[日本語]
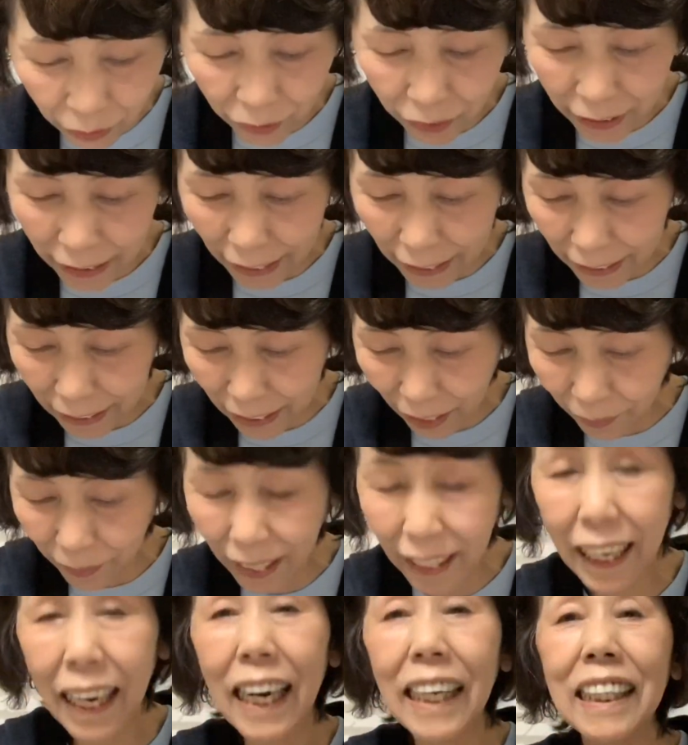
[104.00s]
入された
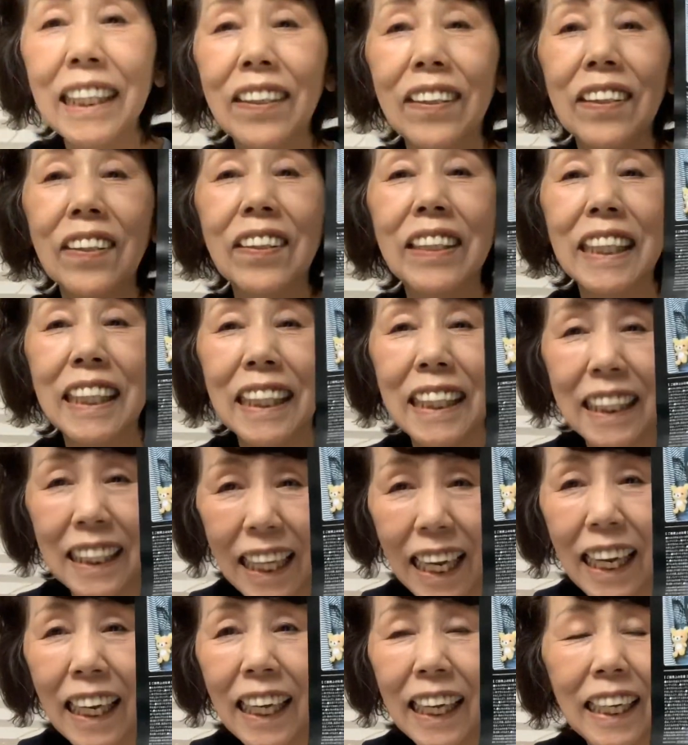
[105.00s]
ばっかりの時に
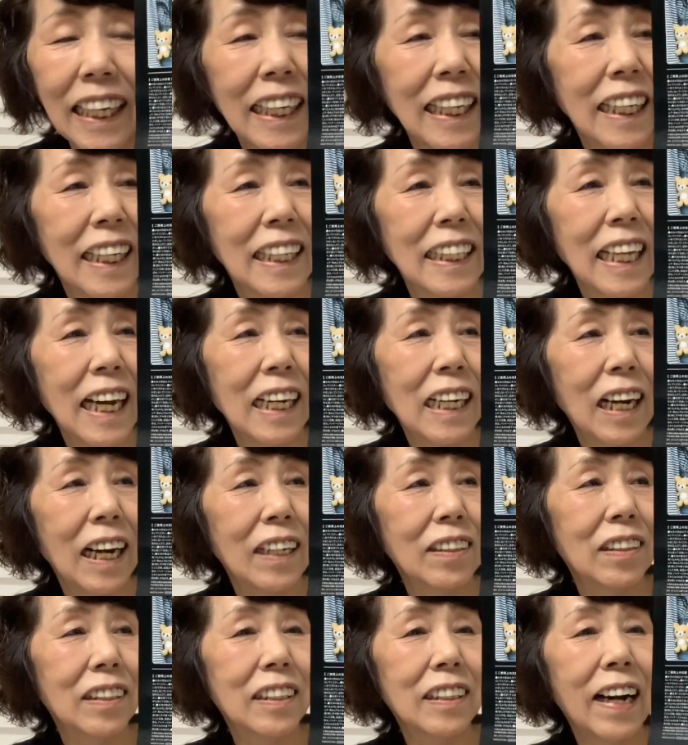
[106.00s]
ね、えー、なん
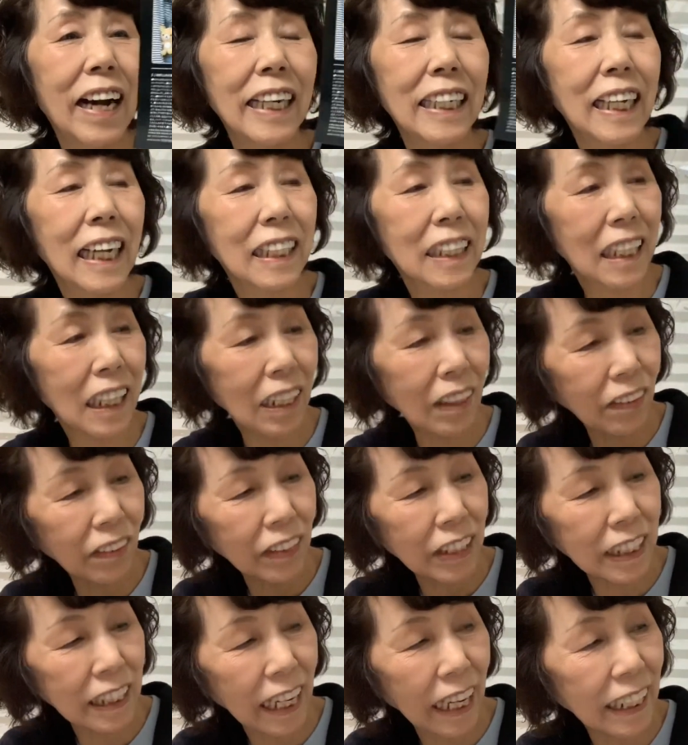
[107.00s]
か不具合があったら
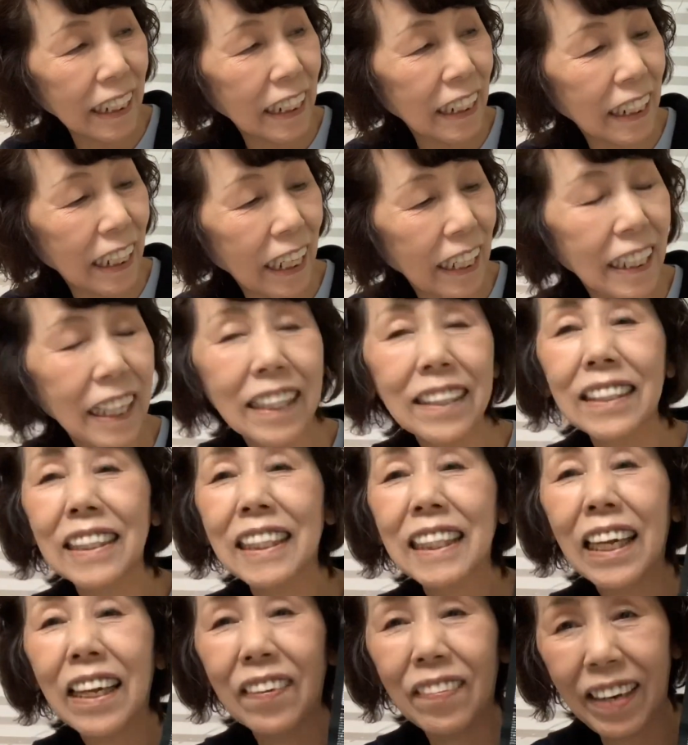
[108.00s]
こちらに連絡
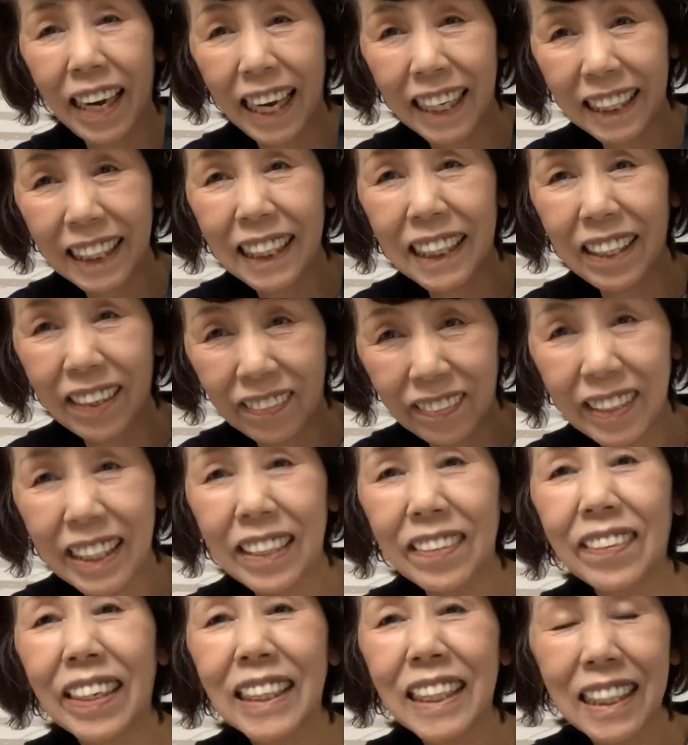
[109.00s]
すればいいと思
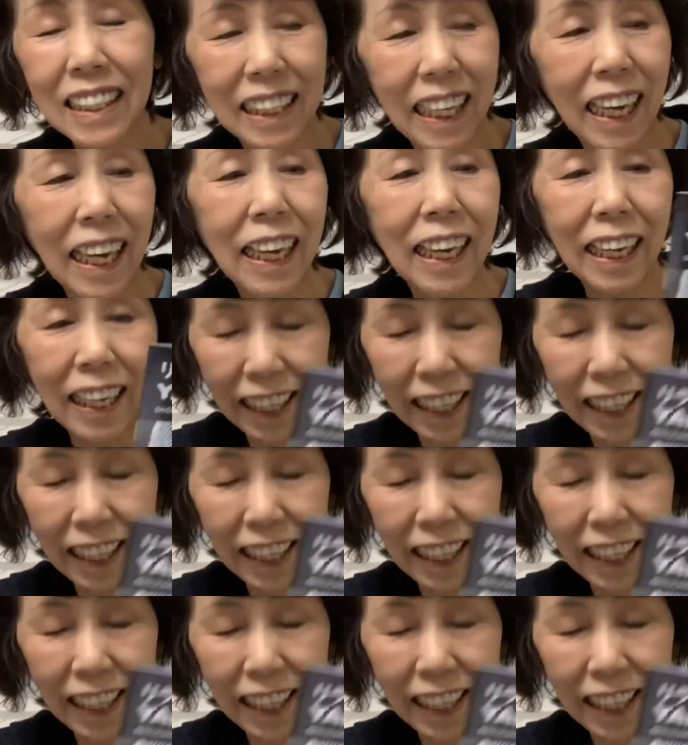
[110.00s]
いますね、